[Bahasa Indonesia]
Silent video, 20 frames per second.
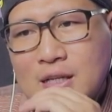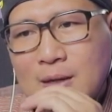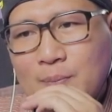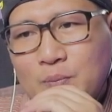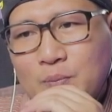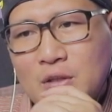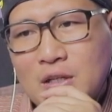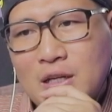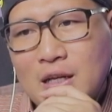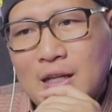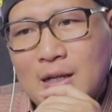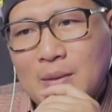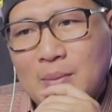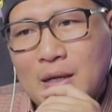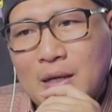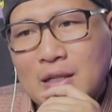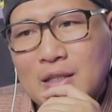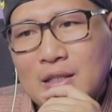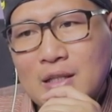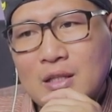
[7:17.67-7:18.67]
tapi dalam
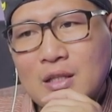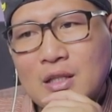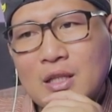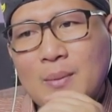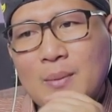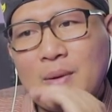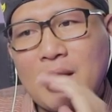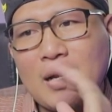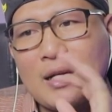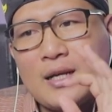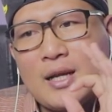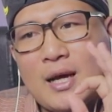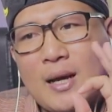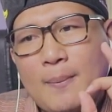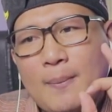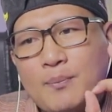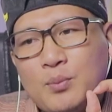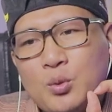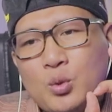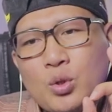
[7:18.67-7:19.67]
hati tetap ada
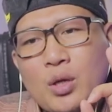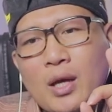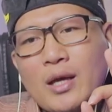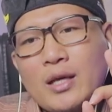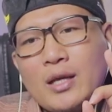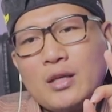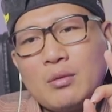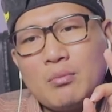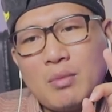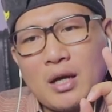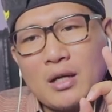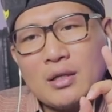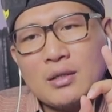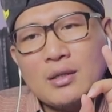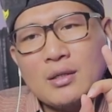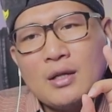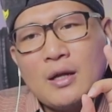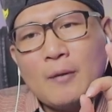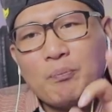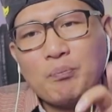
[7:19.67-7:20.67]
bunga iman.